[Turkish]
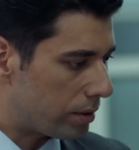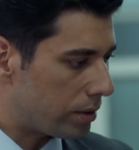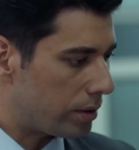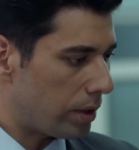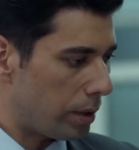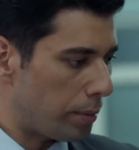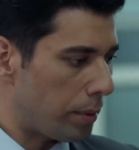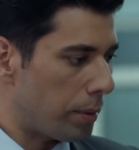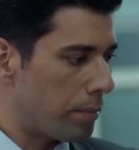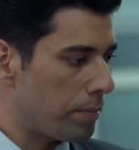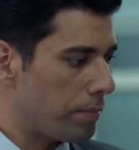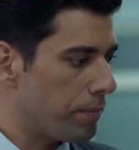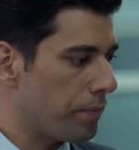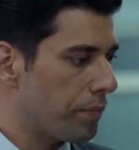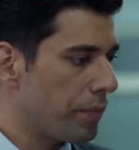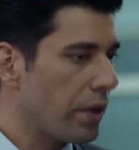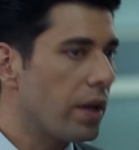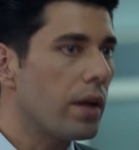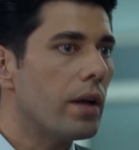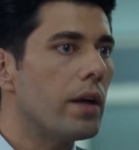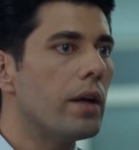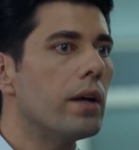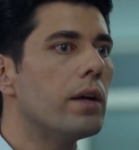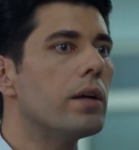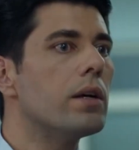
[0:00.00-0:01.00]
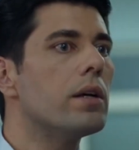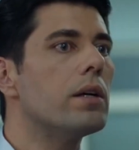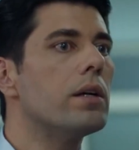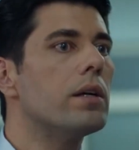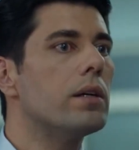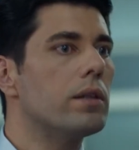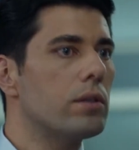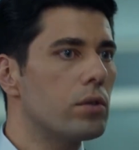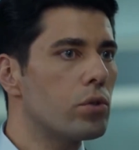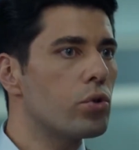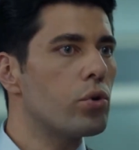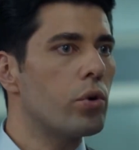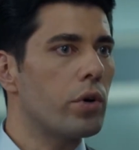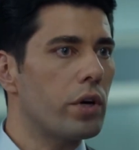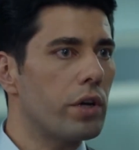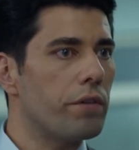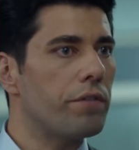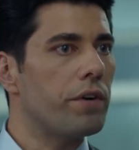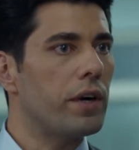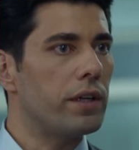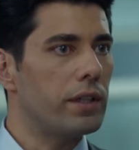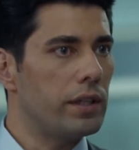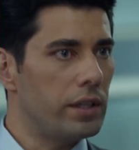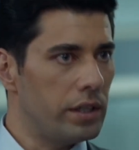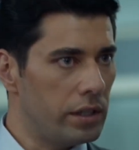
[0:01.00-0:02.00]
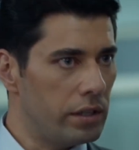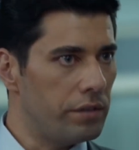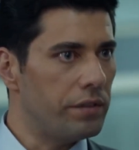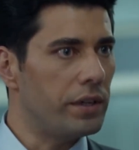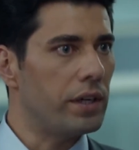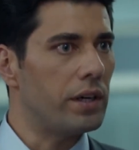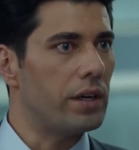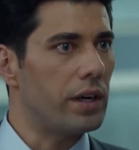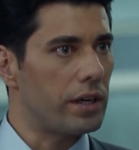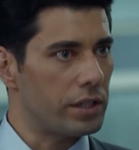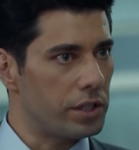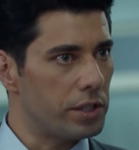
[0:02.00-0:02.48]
Tamam. Sonra ifadelerini verirler.